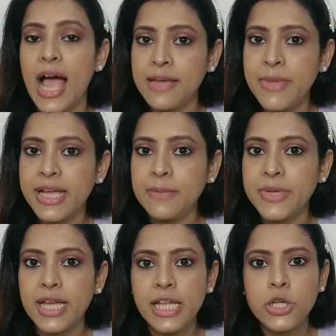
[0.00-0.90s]
आई
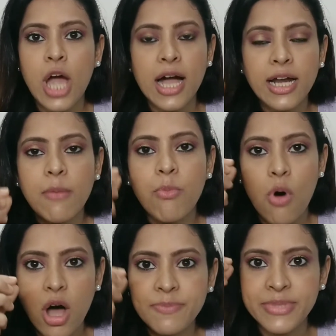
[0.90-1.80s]
मेकअप के लिए अगर आप
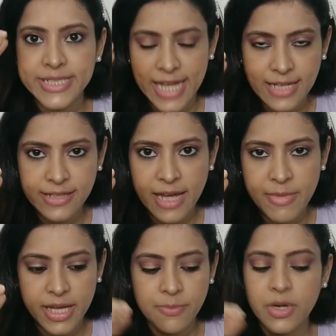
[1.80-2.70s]
बहुत प्रिसाइज आई
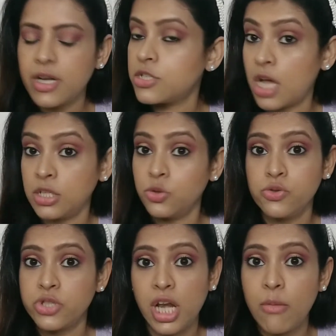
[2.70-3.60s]
मेकअप करना चाहते हैं
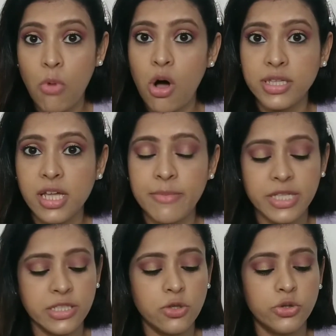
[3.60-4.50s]
तो उसके लिए बहुत ही
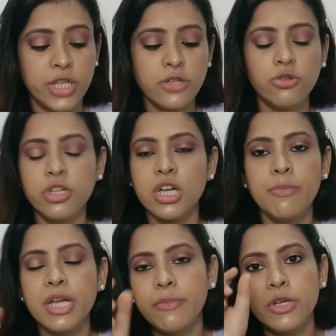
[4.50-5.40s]
अमेजिंग होता है क्योंकि
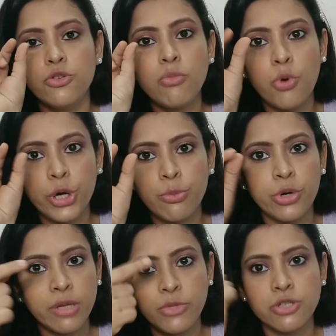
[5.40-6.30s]
कभी कभी यू नो मोटे
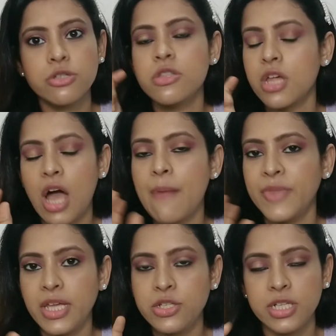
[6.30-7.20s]
मोटे ब्रशेस से काम
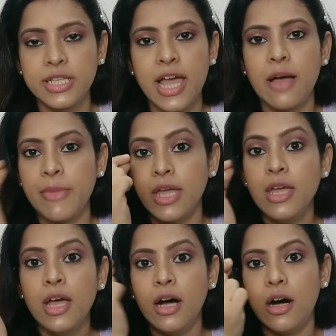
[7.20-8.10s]
नहीं चलता है हमें
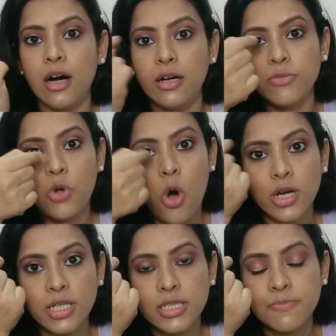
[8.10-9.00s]

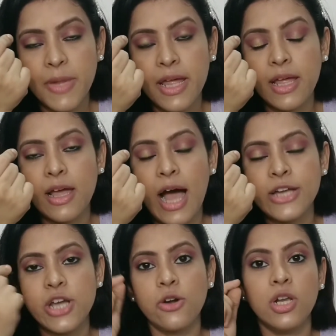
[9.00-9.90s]
कॉर्नर्स पे
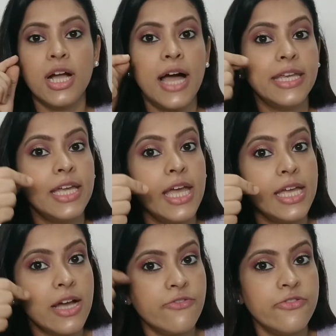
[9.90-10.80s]
आई शेडो लगानी
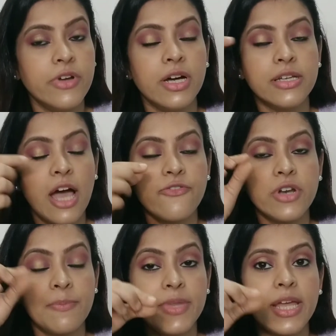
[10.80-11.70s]
है या आ, या
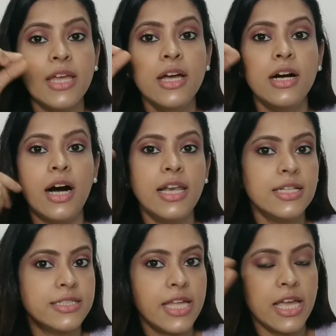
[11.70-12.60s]
फिर अपने
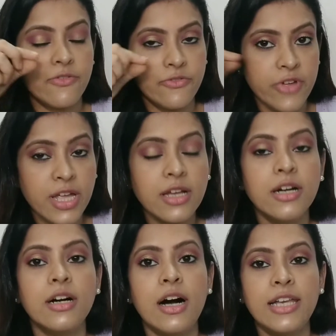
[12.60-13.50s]
अलग से एक विंग
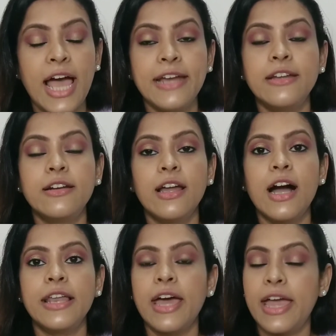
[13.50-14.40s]
लाइनर
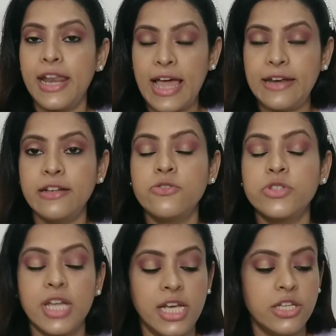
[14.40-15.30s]
लगाना है लाइनर
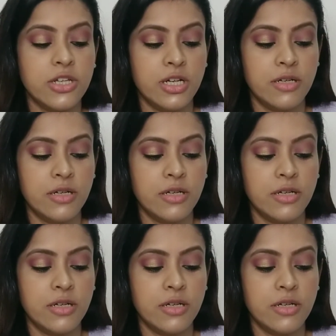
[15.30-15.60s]
उसके लिए